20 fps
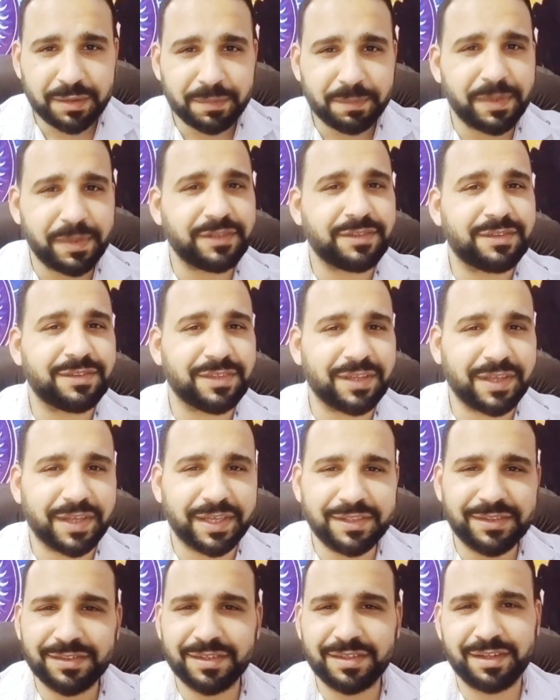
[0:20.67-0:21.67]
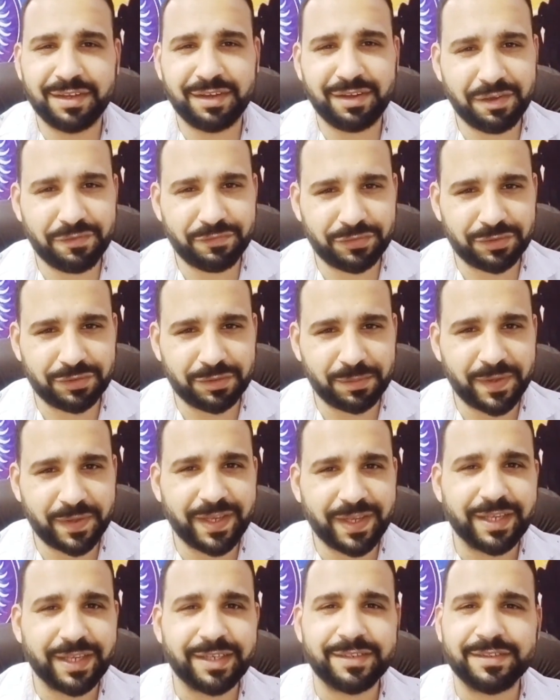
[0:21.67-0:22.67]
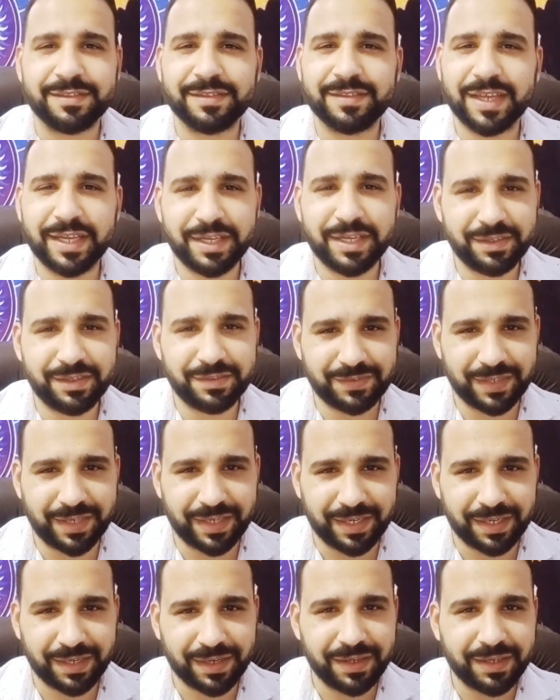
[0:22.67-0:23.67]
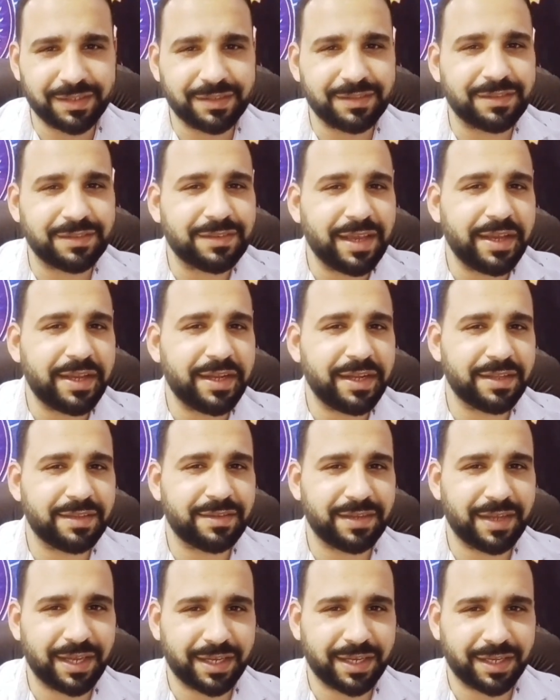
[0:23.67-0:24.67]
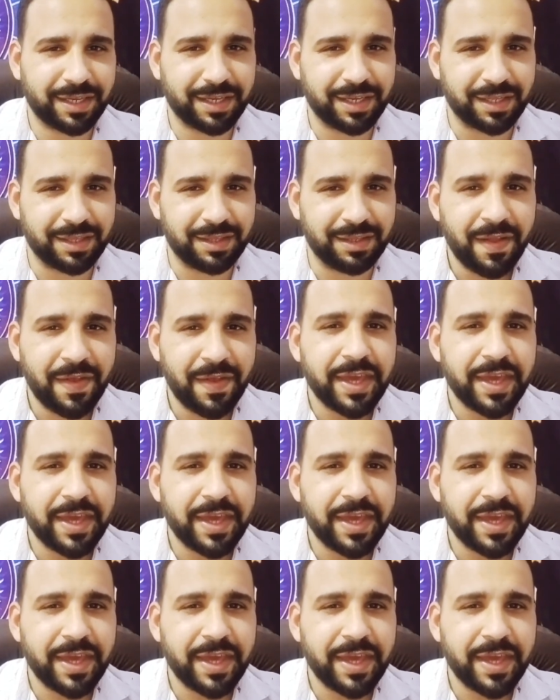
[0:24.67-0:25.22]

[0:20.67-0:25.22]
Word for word: بس عزة النفس بقى ازاي نسأل ازاي نتأكد